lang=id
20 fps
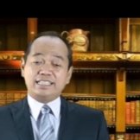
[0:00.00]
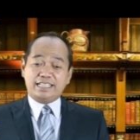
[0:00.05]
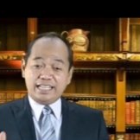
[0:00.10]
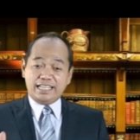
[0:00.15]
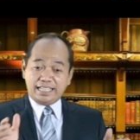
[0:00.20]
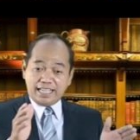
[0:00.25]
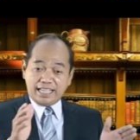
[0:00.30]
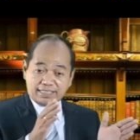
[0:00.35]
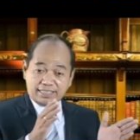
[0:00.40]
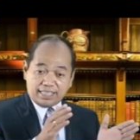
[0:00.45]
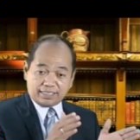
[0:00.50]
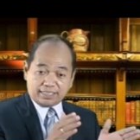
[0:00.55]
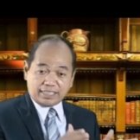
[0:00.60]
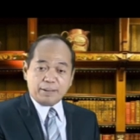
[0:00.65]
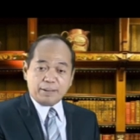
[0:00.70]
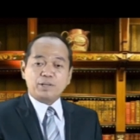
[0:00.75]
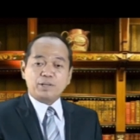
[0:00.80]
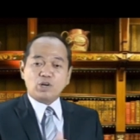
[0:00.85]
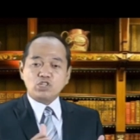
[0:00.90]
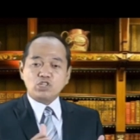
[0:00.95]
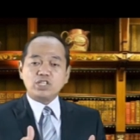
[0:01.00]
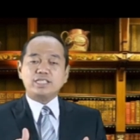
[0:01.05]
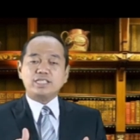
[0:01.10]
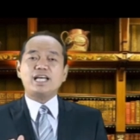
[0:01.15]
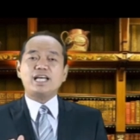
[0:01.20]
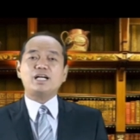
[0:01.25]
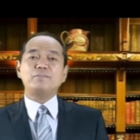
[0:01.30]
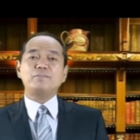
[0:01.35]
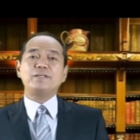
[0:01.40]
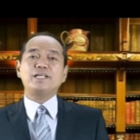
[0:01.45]
dengan tetap engkau
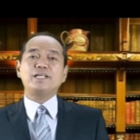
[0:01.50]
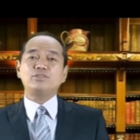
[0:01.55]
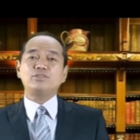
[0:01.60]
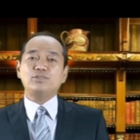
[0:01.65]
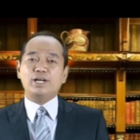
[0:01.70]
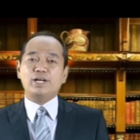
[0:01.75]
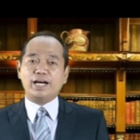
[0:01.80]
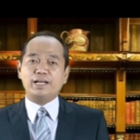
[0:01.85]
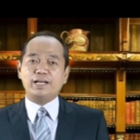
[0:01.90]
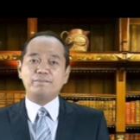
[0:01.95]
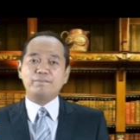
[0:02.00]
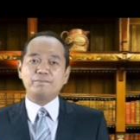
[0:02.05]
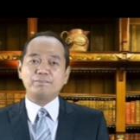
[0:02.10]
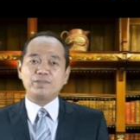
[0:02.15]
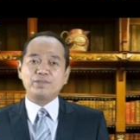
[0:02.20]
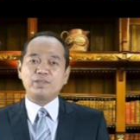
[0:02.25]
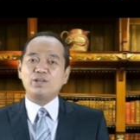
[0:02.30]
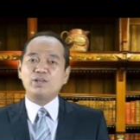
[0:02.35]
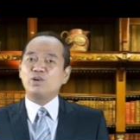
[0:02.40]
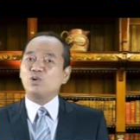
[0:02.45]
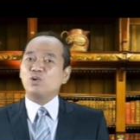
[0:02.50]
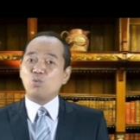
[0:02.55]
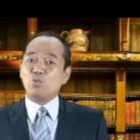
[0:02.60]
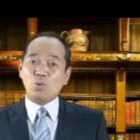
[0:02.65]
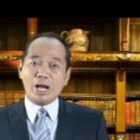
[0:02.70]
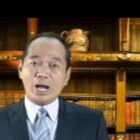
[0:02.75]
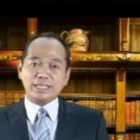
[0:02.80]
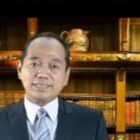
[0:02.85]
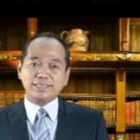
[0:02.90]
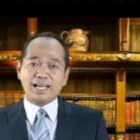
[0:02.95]
setia kepada Tuhan
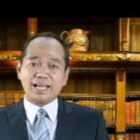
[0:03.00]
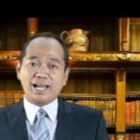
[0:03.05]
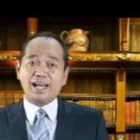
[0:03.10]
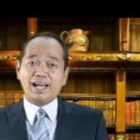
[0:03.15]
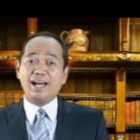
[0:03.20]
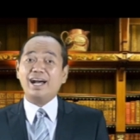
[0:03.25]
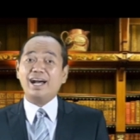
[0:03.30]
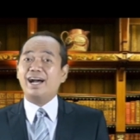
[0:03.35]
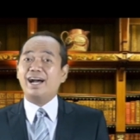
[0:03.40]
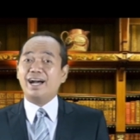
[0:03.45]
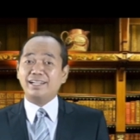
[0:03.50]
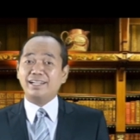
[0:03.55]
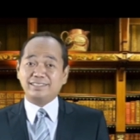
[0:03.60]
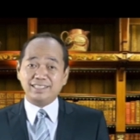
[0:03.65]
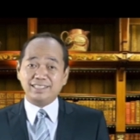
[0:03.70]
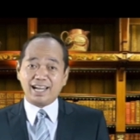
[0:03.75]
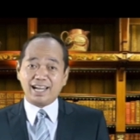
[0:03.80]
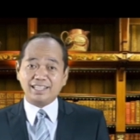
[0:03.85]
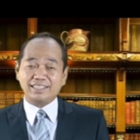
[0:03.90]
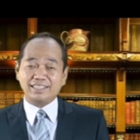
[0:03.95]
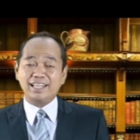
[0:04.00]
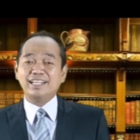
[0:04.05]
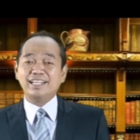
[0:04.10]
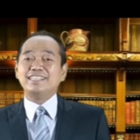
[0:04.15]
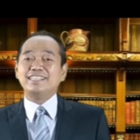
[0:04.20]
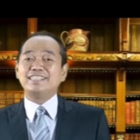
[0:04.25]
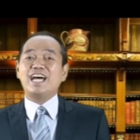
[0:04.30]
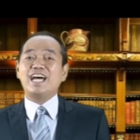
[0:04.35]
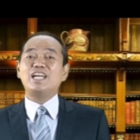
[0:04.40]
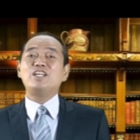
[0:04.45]
kuasa hadirat
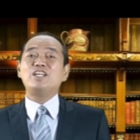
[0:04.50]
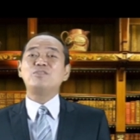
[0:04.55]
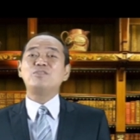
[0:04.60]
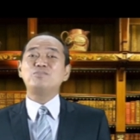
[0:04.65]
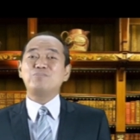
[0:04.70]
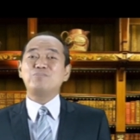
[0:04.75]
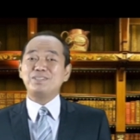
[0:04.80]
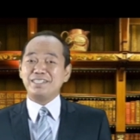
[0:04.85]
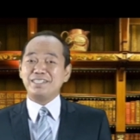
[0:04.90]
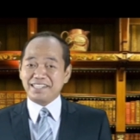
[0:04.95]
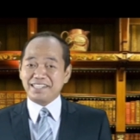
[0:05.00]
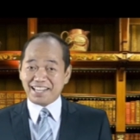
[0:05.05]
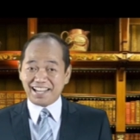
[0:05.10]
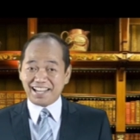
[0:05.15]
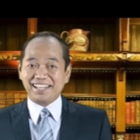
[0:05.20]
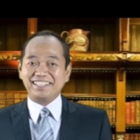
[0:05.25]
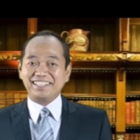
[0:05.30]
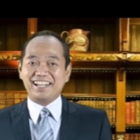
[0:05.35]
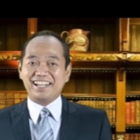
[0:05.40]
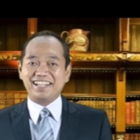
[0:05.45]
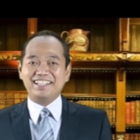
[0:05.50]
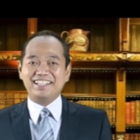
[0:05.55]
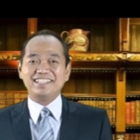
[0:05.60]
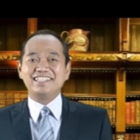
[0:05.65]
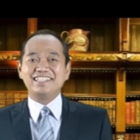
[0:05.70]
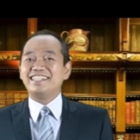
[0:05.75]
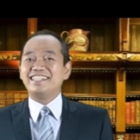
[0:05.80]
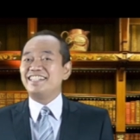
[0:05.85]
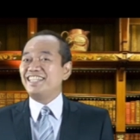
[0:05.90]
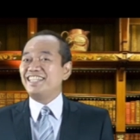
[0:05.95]
dan penyertaannya
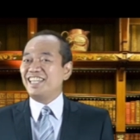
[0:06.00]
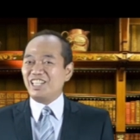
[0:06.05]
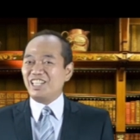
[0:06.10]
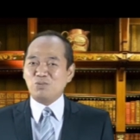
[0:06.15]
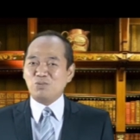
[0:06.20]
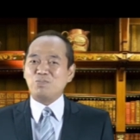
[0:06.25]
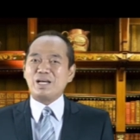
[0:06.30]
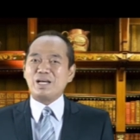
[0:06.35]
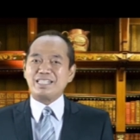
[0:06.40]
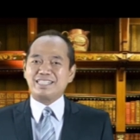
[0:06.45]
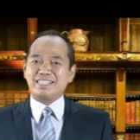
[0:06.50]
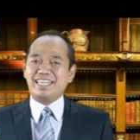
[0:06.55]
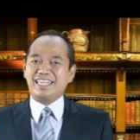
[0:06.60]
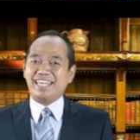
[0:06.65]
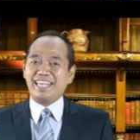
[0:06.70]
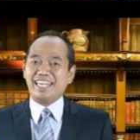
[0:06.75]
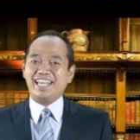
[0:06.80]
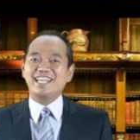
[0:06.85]
itu pasti